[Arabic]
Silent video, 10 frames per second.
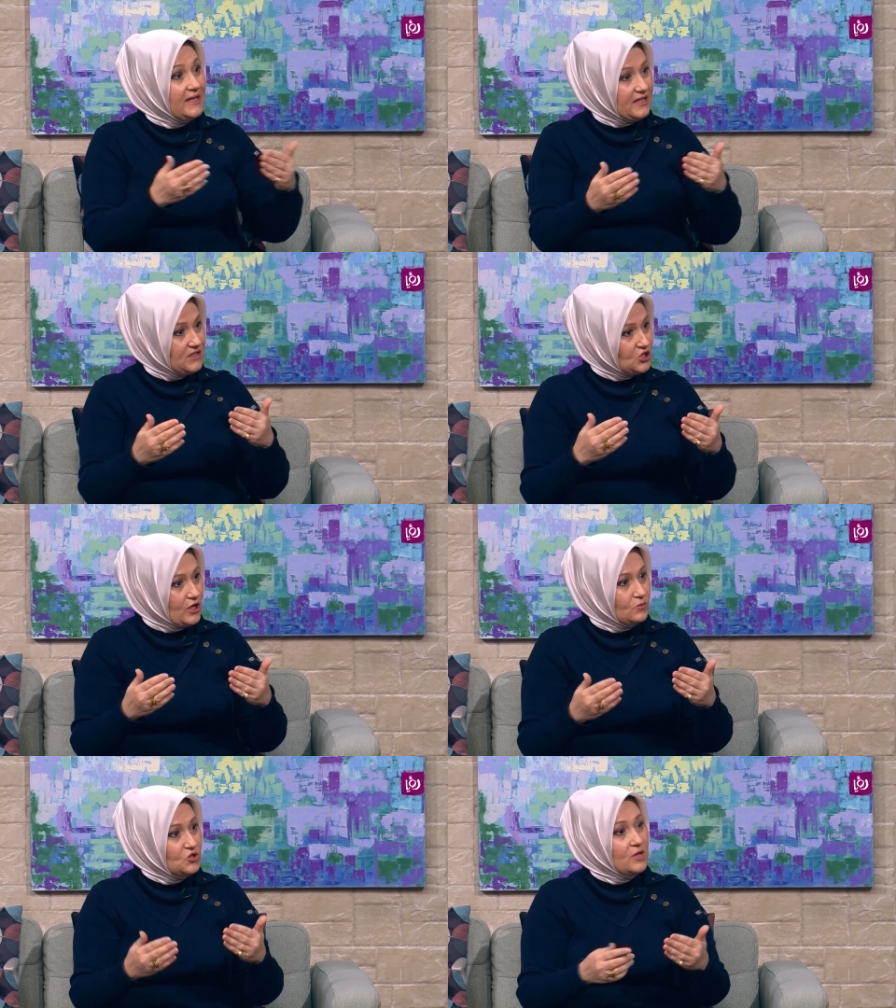الانتشار
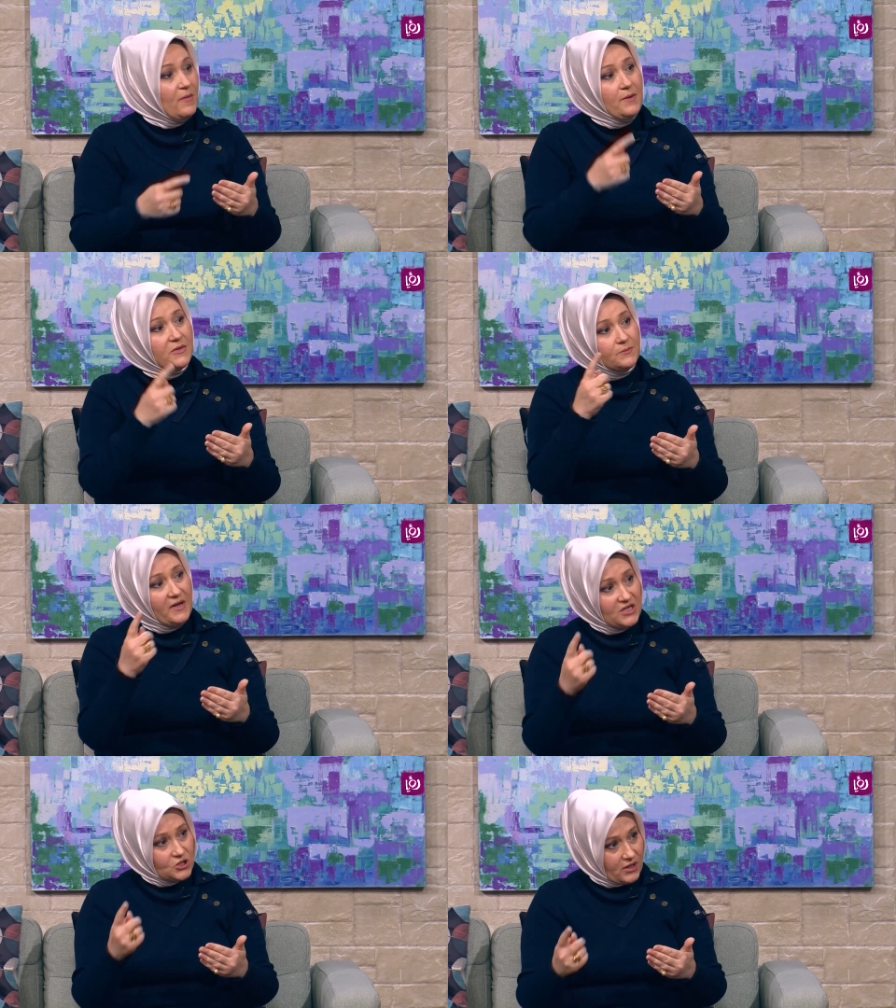المجتمعي
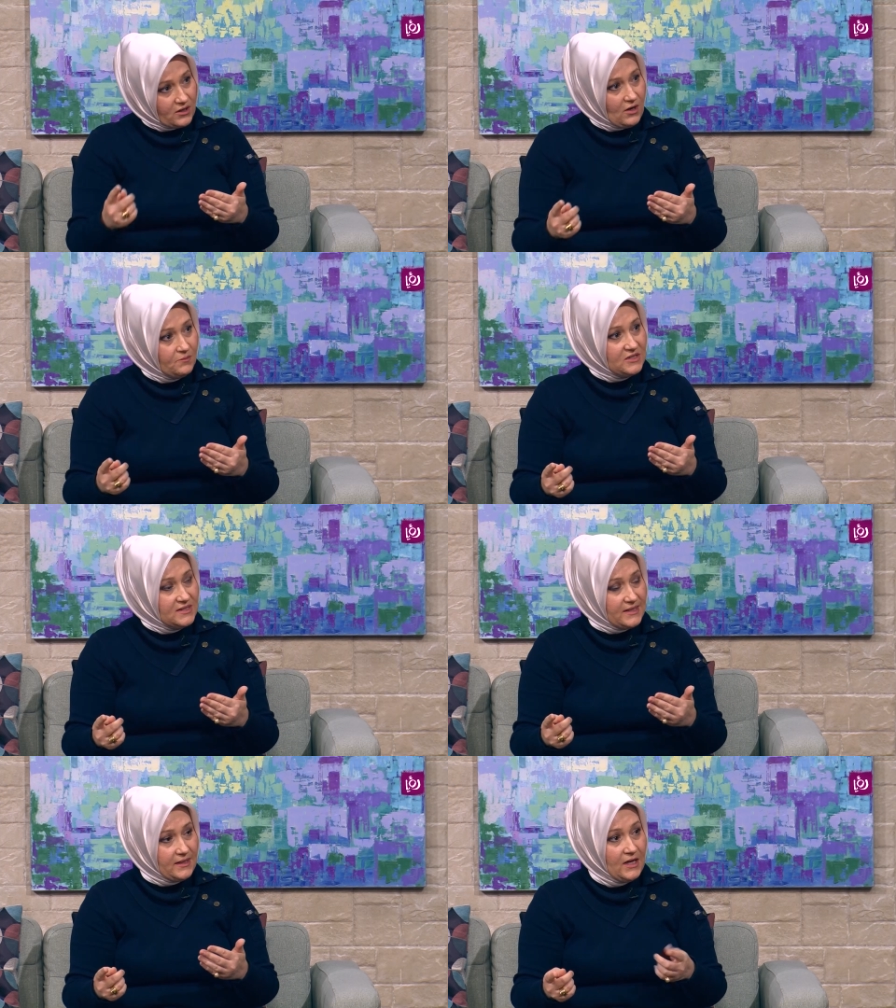بتبلش الارقام
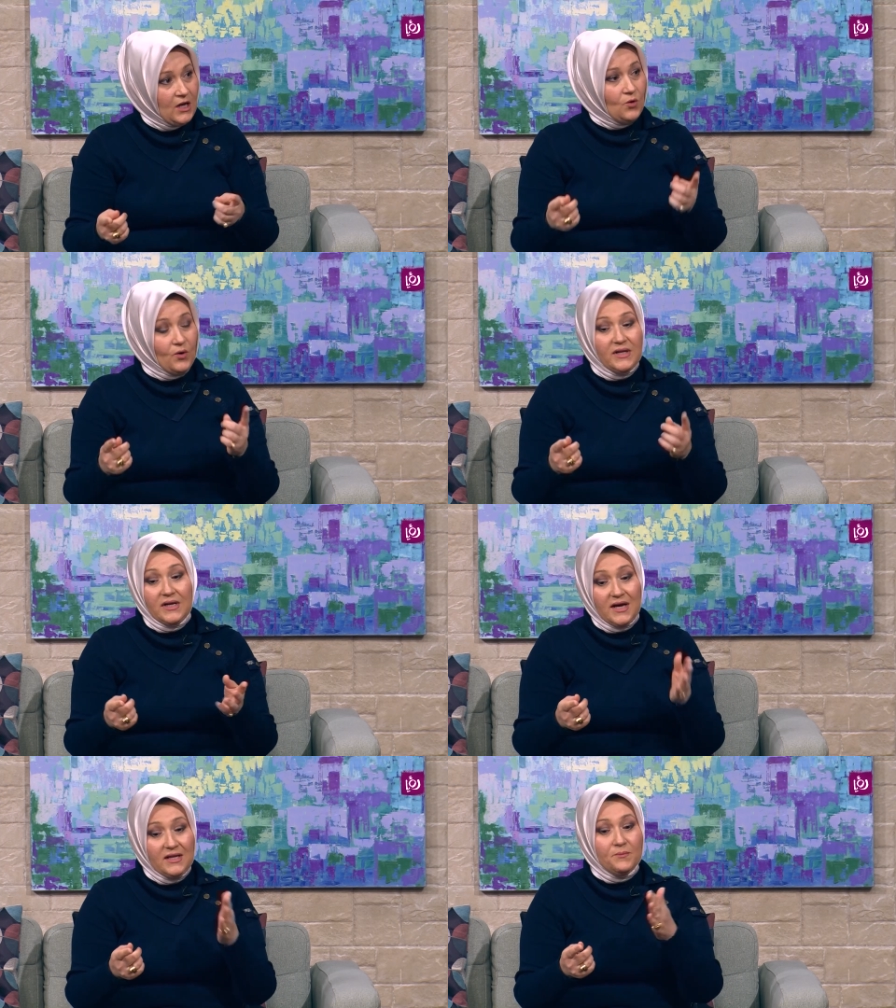تنزل وانا
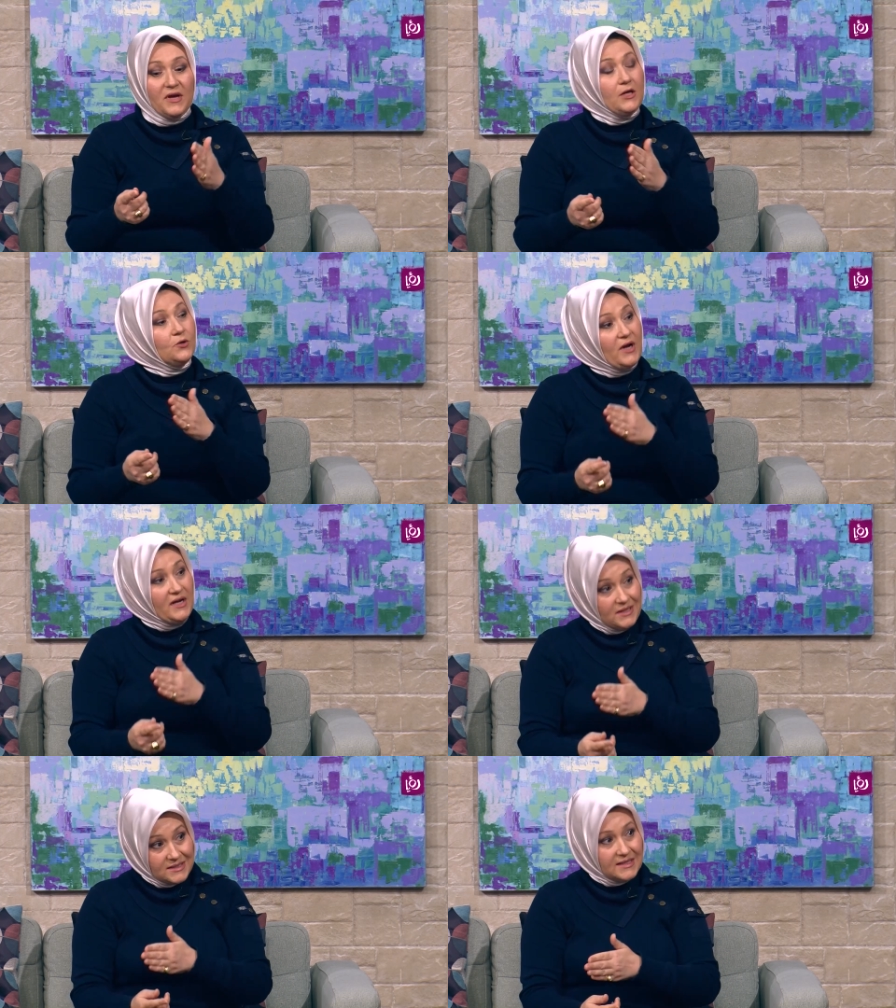رح انبه انه رح
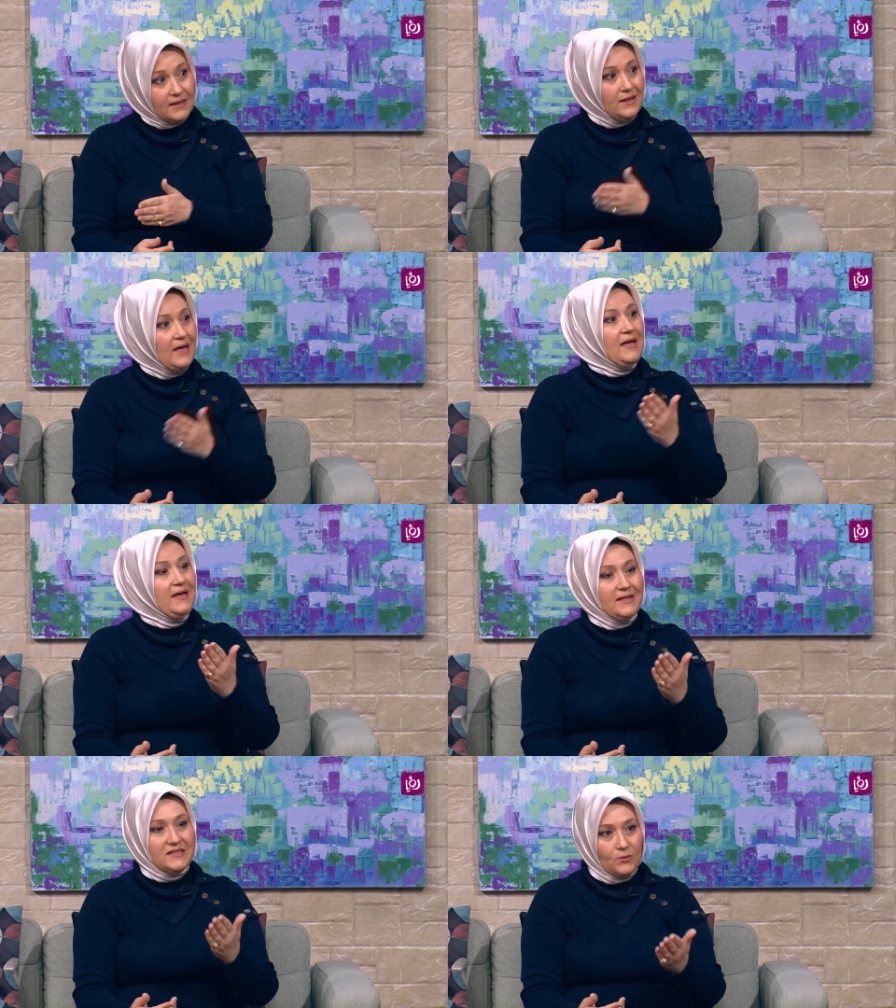ننزل
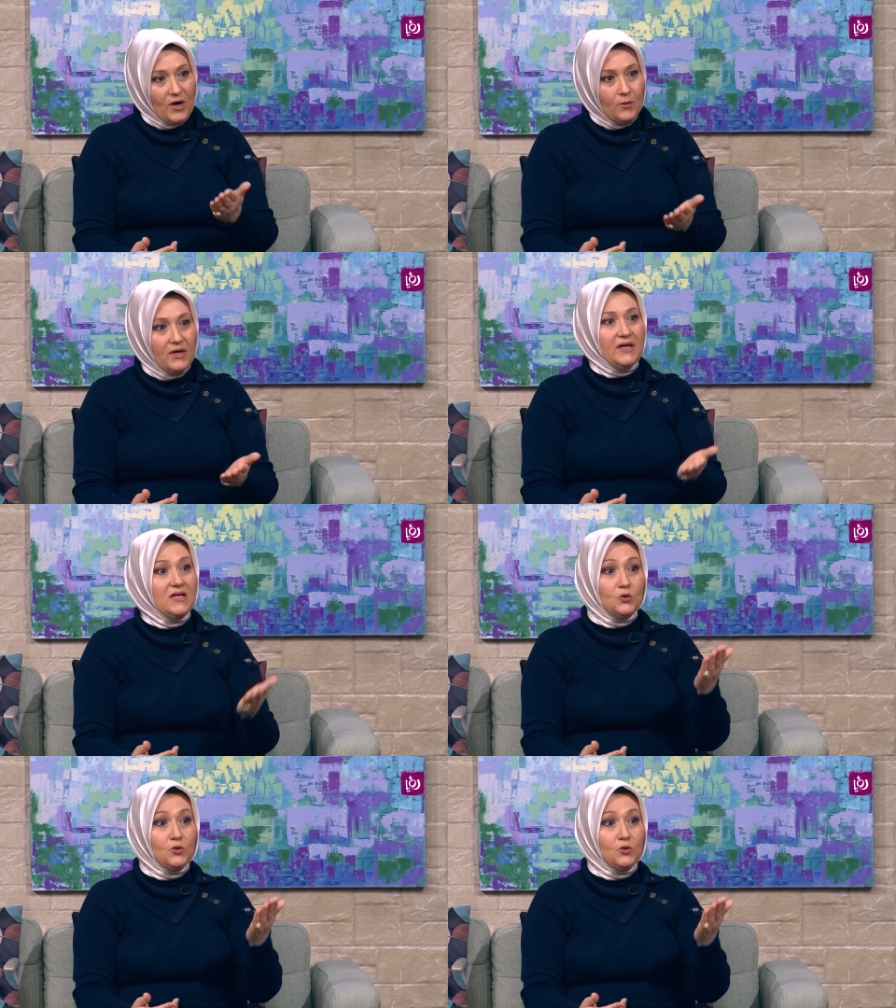يعني سواء آه،